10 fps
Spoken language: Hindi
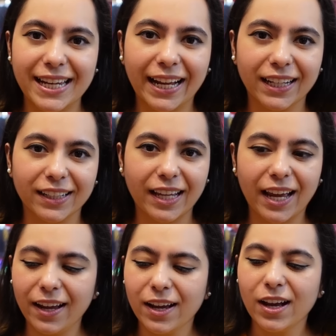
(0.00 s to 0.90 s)
सिलेक्ट
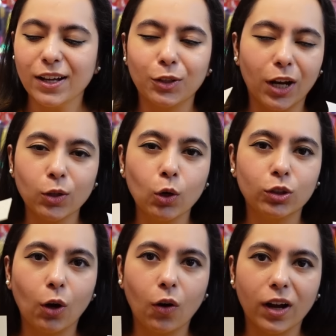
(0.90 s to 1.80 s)
करता है oh थोड़ा
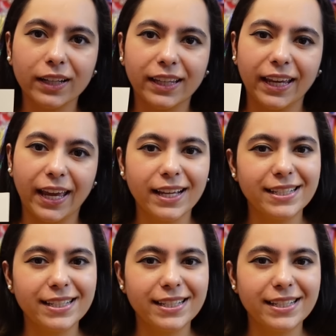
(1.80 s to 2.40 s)
दुख तो होगा कि